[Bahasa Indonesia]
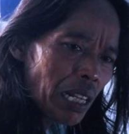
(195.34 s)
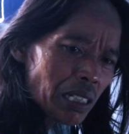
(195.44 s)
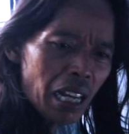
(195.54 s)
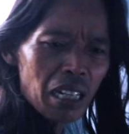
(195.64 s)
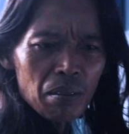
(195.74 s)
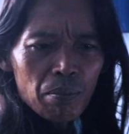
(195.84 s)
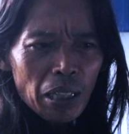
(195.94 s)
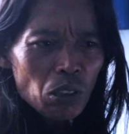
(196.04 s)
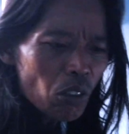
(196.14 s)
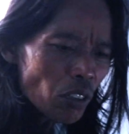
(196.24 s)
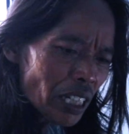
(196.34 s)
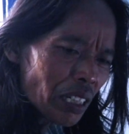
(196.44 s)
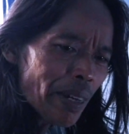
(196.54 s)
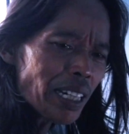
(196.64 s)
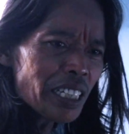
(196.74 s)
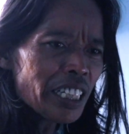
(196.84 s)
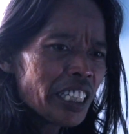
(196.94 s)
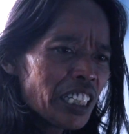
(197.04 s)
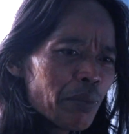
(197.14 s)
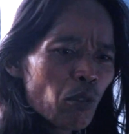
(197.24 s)
Perasaan baju lu dari kemarin
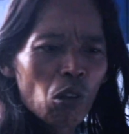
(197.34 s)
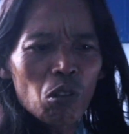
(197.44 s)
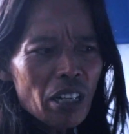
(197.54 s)
ini nih mulu